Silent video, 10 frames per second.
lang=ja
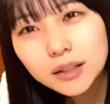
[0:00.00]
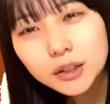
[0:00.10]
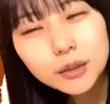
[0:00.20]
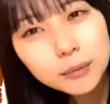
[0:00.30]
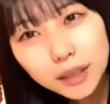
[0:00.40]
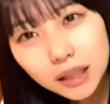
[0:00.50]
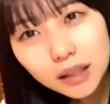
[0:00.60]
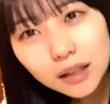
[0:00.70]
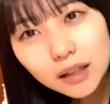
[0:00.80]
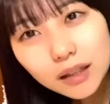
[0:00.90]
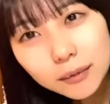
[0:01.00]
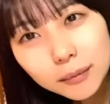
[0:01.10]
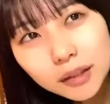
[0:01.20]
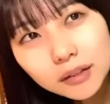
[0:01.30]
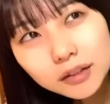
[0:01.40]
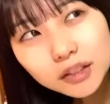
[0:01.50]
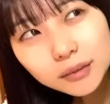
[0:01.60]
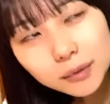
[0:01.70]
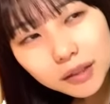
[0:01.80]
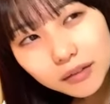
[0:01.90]
趣味か今の
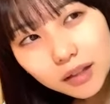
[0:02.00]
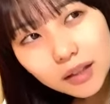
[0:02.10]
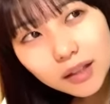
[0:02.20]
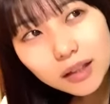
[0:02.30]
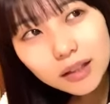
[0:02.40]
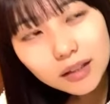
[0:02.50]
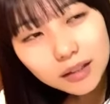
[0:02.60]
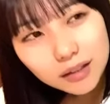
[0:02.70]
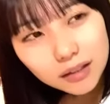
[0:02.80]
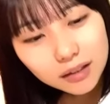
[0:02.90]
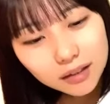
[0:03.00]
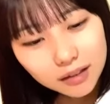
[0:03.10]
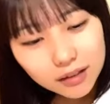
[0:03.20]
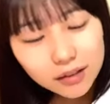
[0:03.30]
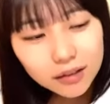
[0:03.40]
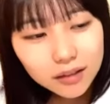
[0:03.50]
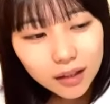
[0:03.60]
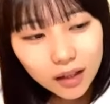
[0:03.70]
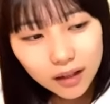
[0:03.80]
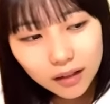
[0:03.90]
趣味は
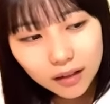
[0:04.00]
ええ